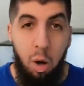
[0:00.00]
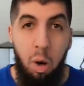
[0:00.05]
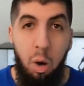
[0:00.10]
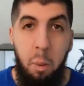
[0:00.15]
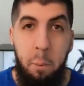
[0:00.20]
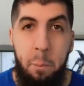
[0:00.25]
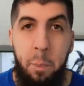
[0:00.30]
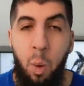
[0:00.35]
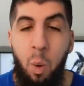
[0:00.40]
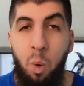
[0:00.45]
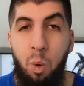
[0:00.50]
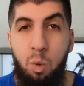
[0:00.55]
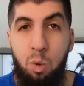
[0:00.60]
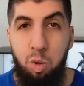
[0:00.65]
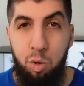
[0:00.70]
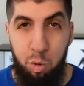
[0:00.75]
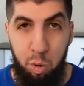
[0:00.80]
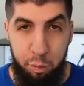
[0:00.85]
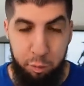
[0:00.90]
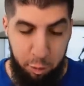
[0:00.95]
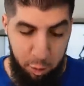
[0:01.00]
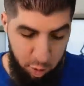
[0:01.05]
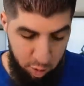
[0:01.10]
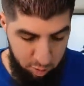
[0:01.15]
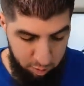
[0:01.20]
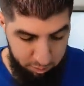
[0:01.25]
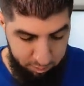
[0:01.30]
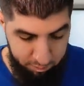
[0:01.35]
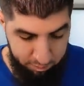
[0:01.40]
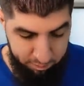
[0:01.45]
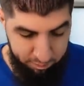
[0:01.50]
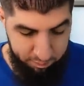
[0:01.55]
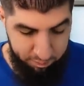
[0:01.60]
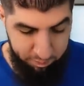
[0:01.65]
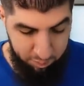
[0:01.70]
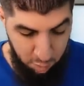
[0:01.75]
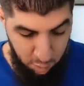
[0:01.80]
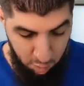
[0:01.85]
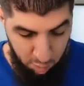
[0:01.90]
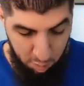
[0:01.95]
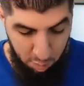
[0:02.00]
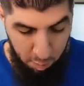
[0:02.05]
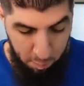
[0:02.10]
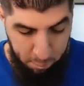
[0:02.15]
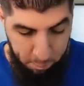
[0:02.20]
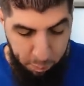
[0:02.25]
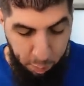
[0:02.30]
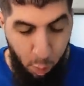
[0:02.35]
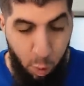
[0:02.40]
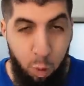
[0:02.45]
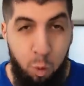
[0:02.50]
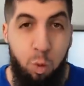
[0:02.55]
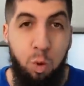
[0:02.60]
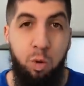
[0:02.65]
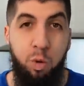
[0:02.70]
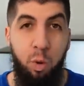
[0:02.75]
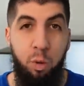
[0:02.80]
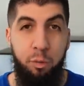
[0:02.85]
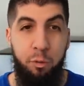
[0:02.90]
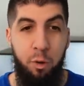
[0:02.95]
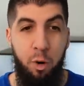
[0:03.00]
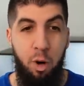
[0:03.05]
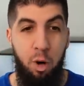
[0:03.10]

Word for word: Beaucoup trop fort. Beaucoup trop fort.